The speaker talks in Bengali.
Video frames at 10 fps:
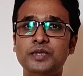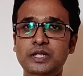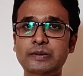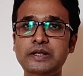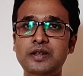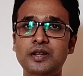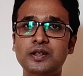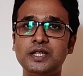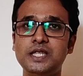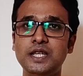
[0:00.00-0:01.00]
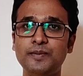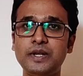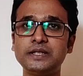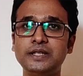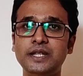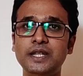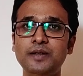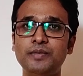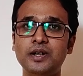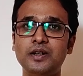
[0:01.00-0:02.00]
পৃথিবীর যে প্রান্তে থেকে
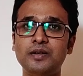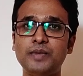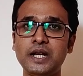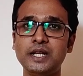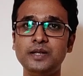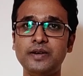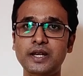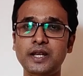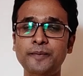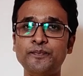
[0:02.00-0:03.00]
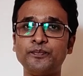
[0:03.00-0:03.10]
বাঙালি ভাইরা